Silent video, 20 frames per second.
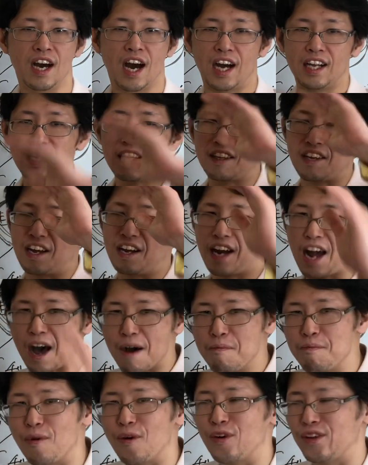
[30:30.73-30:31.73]
あなたは
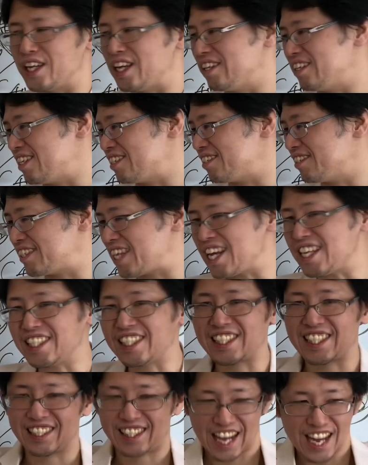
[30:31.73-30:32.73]
乱暴なんです。戦
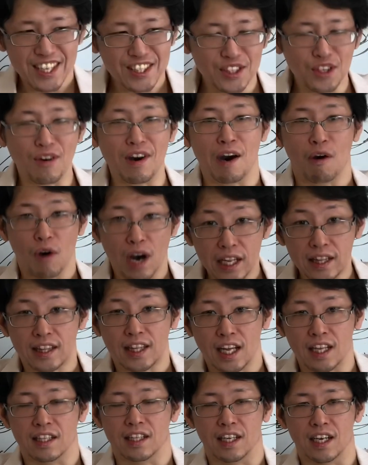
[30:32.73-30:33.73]
争は終わったん